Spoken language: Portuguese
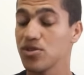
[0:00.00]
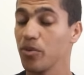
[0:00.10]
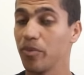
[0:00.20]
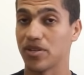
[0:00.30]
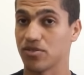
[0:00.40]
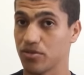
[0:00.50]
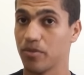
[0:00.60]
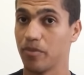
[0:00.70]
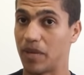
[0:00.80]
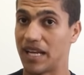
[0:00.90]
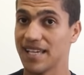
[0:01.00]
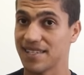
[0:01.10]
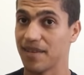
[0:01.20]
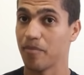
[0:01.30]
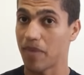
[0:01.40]
seu peso,
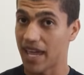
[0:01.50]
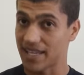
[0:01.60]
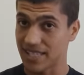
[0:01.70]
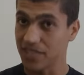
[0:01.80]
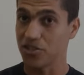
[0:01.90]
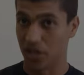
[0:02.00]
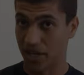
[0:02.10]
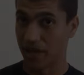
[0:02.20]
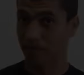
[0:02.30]
beleza? Essa é a dica.